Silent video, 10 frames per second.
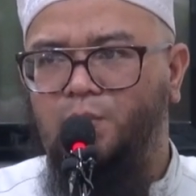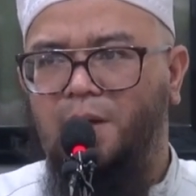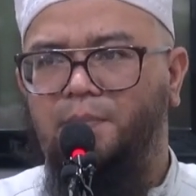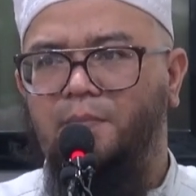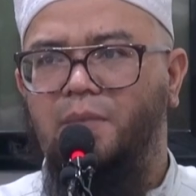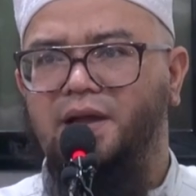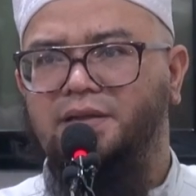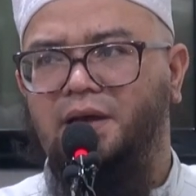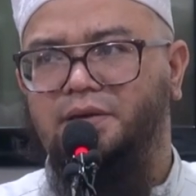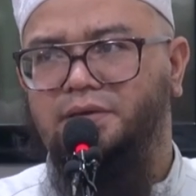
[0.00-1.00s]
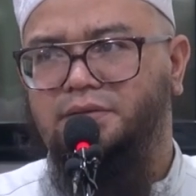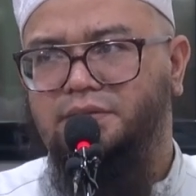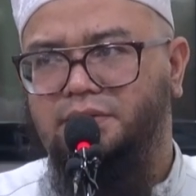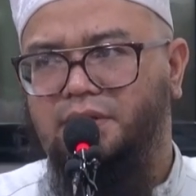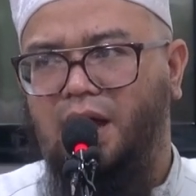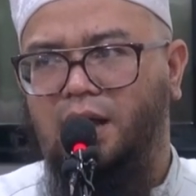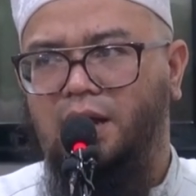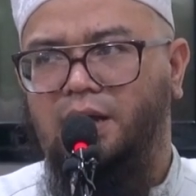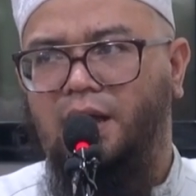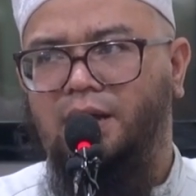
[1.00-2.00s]
Berapa banyak
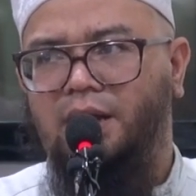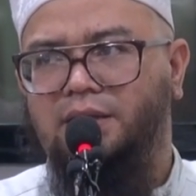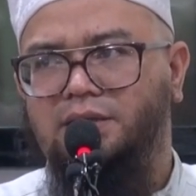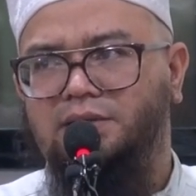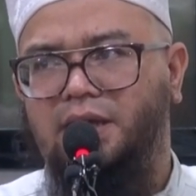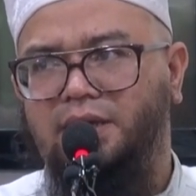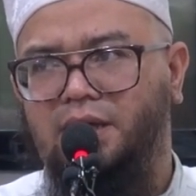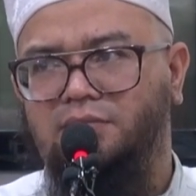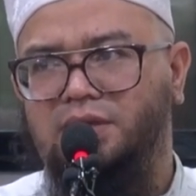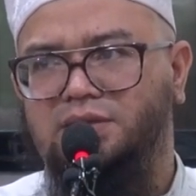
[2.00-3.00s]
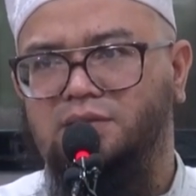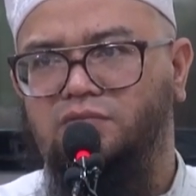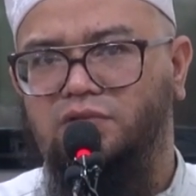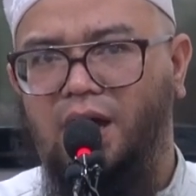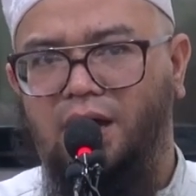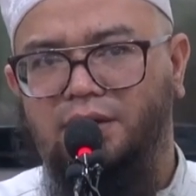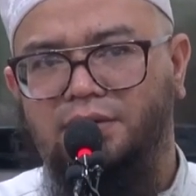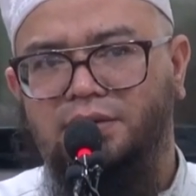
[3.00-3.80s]
anak-anak kita yang masih muda